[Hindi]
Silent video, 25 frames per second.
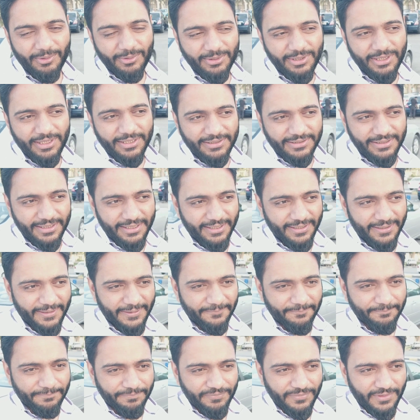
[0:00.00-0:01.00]
लोग देखते हैं
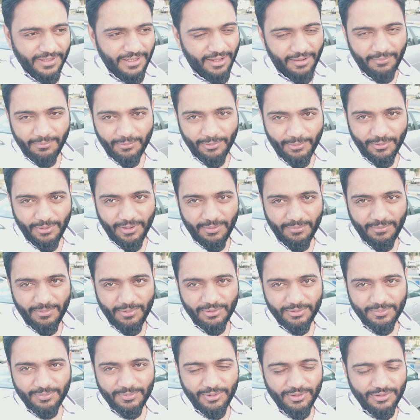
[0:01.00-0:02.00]
आप लोग का
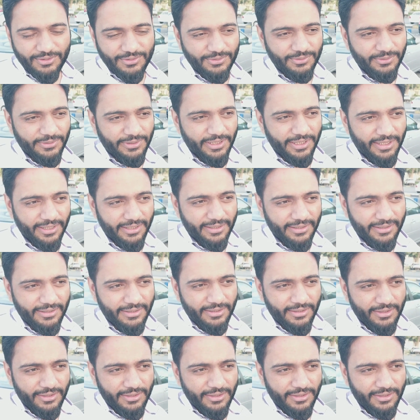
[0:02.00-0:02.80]
बहुत बहुत शुक्रिया